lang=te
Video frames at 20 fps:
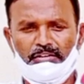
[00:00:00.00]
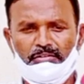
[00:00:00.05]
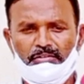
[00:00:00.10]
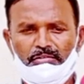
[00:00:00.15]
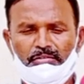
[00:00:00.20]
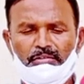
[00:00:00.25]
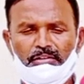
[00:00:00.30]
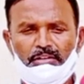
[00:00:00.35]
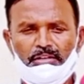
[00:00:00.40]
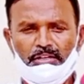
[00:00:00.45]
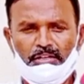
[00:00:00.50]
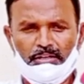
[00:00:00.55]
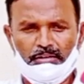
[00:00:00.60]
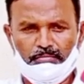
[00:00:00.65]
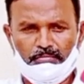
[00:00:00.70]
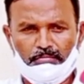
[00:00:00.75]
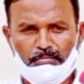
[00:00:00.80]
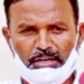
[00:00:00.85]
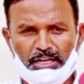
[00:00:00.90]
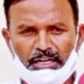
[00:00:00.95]
లేదు
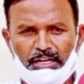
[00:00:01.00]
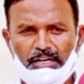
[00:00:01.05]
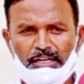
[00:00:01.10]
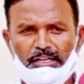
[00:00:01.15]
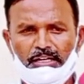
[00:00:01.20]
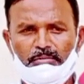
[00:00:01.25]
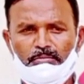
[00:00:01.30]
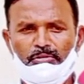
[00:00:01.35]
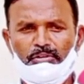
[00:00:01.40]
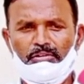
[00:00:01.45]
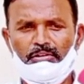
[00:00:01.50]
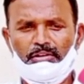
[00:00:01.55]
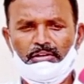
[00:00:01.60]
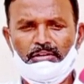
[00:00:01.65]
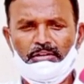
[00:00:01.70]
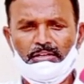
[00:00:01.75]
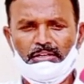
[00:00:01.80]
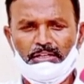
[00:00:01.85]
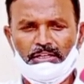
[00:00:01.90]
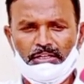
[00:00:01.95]
మన హయాంలో
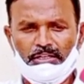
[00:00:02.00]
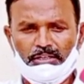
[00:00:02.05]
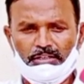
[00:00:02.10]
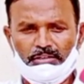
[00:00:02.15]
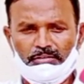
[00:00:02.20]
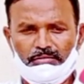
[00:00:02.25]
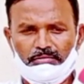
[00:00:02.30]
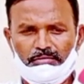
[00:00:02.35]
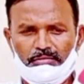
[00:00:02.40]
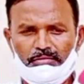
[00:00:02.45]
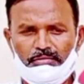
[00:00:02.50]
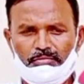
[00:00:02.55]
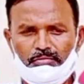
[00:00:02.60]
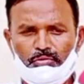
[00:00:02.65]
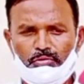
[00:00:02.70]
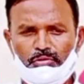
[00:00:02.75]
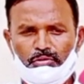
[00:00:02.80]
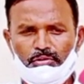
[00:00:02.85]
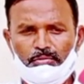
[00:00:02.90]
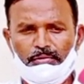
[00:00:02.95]

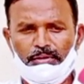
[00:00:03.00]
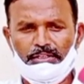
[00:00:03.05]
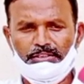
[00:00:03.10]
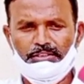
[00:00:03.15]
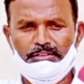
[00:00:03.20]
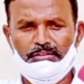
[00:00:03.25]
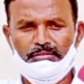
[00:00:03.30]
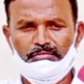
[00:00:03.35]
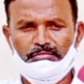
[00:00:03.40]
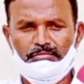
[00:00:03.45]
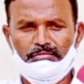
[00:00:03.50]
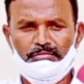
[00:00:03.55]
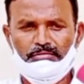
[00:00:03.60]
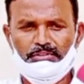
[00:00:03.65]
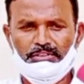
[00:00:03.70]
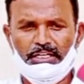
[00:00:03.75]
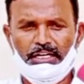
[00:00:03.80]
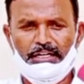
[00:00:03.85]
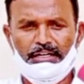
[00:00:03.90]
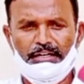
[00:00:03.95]
రోడ్డు వేసినాం
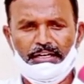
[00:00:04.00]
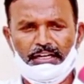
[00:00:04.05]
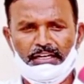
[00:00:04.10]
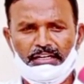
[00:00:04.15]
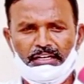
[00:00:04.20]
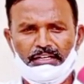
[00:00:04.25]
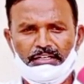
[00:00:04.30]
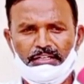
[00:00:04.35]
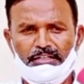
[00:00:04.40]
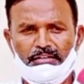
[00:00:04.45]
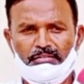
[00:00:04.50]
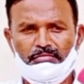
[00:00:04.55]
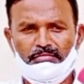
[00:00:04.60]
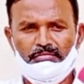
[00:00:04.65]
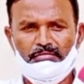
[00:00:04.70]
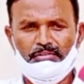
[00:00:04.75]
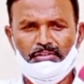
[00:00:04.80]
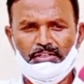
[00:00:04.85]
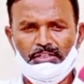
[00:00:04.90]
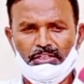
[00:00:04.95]
సైడ్ డ్రైన్ కట్టినాం
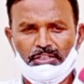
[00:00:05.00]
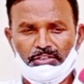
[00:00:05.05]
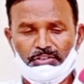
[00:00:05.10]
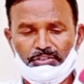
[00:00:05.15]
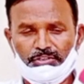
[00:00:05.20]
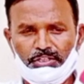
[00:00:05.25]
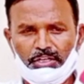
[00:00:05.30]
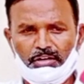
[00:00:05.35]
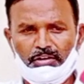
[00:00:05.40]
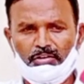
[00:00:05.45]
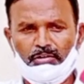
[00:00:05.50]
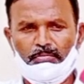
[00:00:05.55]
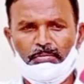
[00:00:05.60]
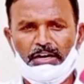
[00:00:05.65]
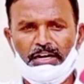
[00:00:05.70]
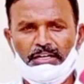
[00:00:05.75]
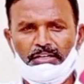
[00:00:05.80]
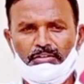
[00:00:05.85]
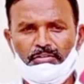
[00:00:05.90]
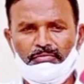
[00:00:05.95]
చెరలో
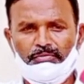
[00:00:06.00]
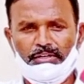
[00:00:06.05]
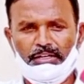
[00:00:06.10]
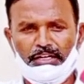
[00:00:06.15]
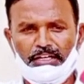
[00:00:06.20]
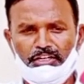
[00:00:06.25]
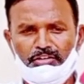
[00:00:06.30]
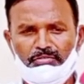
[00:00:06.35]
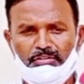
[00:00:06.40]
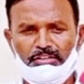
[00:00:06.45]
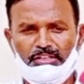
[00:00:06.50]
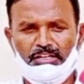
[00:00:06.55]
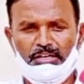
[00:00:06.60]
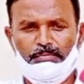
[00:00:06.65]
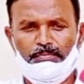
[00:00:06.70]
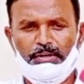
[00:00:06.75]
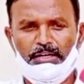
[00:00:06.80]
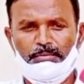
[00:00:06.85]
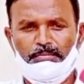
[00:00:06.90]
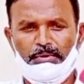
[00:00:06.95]
బావి దూపి రెండు వందల
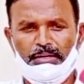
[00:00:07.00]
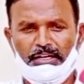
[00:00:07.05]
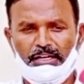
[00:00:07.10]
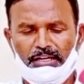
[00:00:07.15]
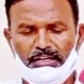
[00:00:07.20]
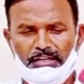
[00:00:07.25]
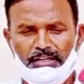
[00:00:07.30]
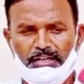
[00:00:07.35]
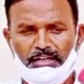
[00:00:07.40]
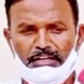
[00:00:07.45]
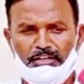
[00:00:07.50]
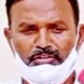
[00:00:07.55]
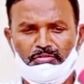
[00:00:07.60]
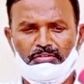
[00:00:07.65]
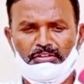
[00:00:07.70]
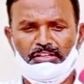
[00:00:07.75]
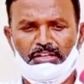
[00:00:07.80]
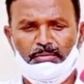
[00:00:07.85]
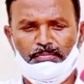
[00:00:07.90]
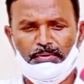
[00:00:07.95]
పైప్ లైన్ అంటే రెండు
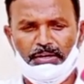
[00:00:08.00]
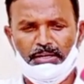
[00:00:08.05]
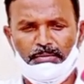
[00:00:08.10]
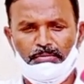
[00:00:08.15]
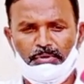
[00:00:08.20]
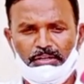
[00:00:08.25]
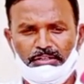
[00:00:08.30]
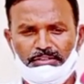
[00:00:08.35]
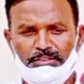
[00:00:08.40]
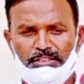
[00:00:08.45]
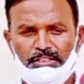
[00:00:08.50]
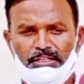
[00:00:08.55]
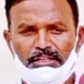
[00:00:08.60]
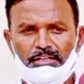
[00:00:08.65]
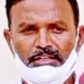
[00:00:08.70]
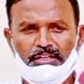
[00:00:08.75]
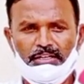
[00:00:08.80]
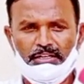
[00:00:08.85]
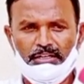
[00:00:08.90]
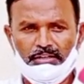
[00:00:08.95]
వందల పైపులు వేసి
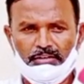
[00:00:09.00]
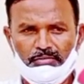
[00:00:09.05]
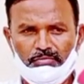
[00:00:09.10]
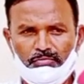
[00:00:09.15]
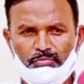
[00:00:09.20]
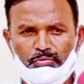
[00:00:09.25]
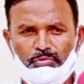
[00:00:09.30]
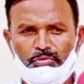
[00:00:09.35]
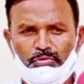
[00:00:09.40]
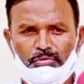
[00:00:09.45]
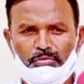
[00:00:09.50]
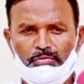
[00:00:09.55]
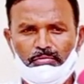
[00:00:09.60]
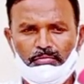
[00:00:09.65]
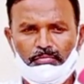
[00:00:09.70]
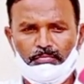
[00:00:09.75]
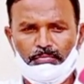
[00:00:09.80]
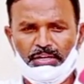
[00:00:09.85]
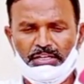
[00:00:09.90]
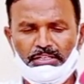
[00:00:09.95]
ఊరు
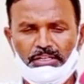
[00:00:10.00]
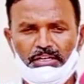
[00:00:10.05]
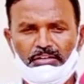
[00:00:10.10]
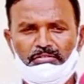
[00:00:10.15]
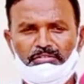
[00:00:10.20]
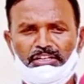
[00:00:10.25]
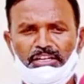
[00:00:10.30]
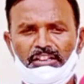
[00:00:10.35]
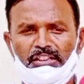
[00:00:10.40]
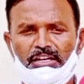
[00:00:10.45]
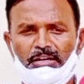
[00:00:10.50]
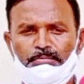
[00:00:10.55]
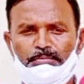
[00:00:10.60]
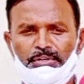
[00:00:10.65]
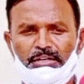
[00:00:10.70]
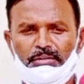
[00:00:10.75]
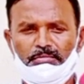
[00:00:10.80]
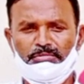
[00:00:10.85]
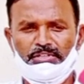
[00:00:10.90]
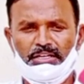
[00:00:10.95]
ప్రజలకు నీళ్ళు
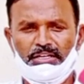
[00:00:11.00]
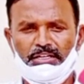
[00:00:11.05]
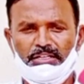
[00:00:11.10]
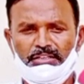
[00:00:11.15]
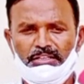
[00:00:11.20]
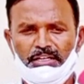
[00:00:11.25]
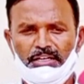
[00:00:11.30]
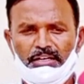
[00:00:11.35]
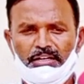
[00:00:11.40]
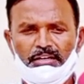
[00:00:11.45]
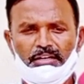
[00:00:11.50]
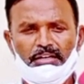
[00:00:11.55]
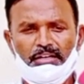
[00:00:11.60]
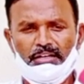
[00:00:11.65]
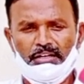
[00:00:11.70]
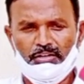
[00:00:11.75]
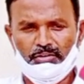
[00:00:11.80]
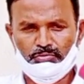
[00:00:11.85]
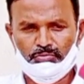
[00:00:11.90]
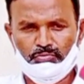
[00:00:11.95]
దాపియడం జరిగింది
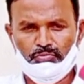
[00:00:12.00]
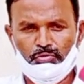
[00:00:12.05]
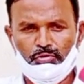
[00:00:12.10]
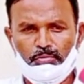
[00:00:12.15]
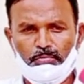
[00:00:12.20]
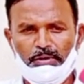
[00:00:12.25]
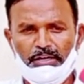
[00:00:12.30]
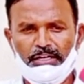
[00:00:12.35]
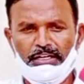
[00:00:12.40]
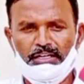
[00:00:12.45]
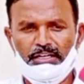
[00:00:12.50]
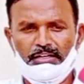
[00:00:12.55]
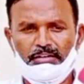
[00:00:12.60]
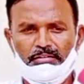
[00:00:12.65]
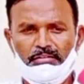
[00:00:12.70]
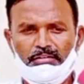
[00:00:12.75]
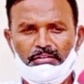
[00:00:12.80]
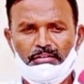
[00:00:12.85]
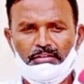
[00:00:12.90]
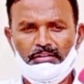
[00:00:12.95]
స్కూల్ బిల్డింగ్
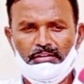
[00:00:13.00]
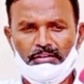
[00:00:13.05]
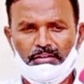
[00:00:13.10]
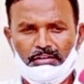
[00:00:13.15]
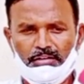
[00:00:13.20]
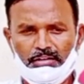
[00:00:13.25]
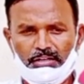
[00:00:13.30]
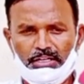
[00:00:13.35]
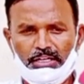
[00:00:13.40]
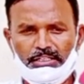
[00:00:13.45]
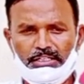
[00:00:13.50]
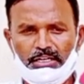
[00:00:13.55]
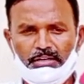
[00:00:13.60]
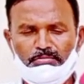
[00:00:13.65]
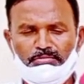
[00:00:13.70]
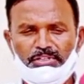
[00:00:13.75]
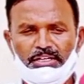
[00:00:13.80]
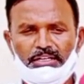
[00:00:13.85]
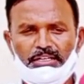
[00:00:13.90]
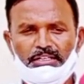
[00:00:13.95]

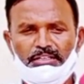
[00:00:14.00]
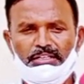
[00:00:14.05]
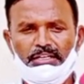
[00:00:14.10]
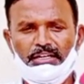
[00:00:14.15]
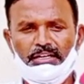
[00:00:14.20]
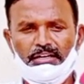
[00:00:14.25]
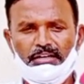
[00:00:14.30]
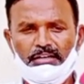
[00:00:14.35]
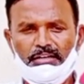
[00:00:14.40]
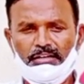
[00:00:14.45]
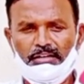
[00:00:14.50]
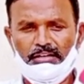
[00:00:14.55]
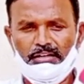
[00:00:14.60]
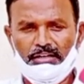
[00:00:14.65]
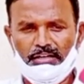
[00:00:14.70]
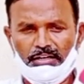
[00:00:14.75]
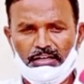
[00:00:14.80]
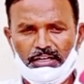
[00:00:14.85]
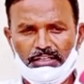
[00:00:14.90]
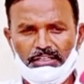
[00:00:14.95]
కట్టడం జరిగింది
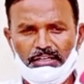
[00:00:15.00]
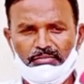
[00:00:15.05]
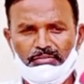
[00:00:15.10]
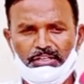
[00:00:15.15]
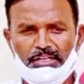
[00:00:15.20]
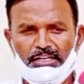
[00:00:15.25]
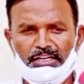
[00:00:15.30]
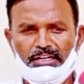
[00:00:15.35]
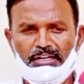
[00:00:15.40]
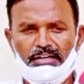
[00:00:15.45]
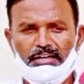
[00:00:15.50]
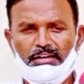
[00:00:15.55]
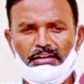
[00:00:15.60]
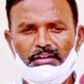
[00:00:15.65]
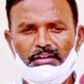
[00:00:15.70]
అదేవిధంగా